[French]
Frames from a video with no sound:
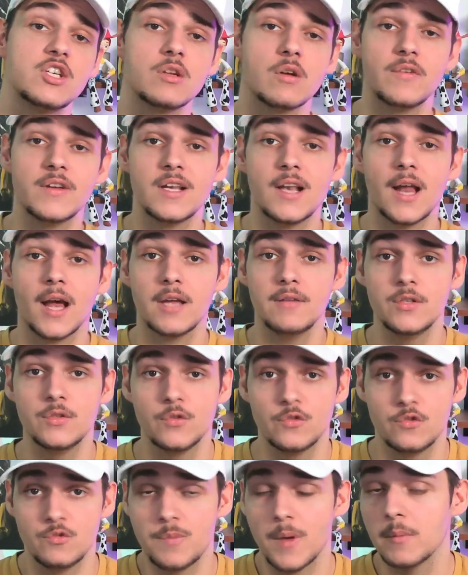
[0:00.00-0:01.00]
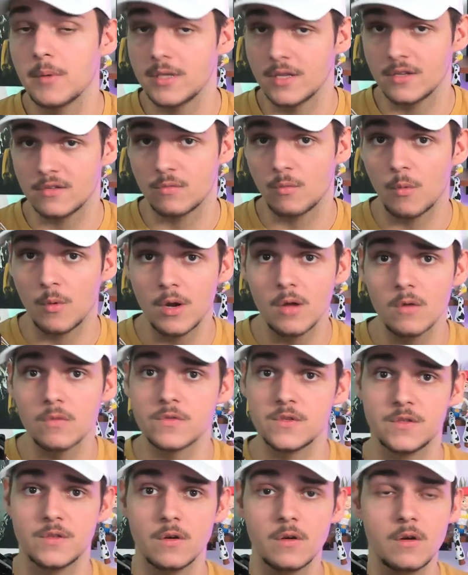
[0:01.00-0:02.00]
en fait l'arrivée de Superman à ce moment-là en
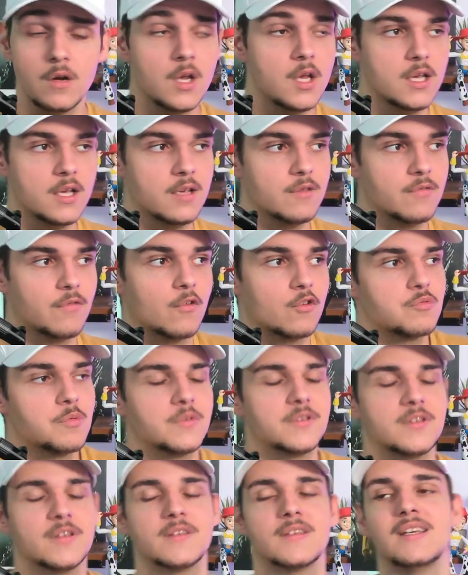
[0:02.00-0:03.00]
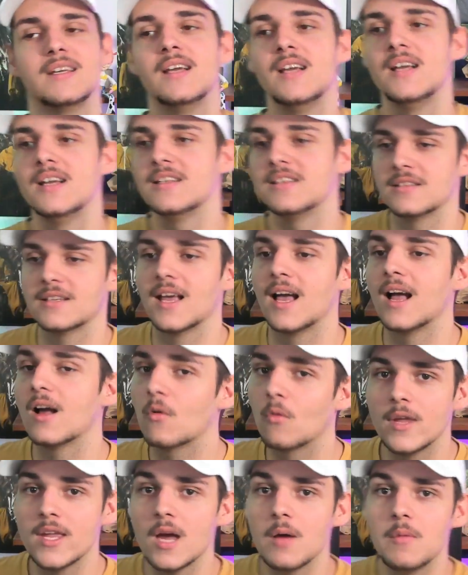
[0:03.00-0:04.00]
disant, et franchement ça serait, ça serait
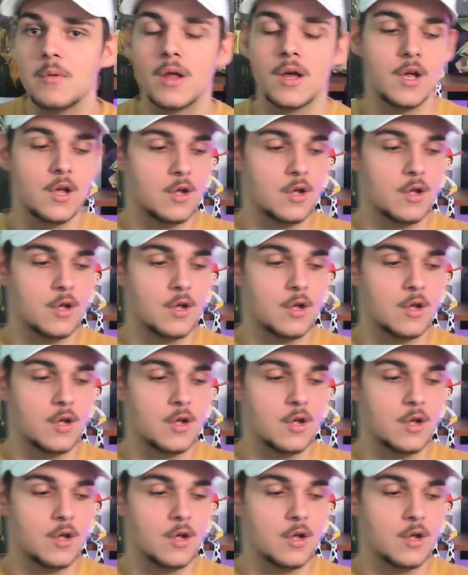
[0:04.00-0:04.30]
incroyable,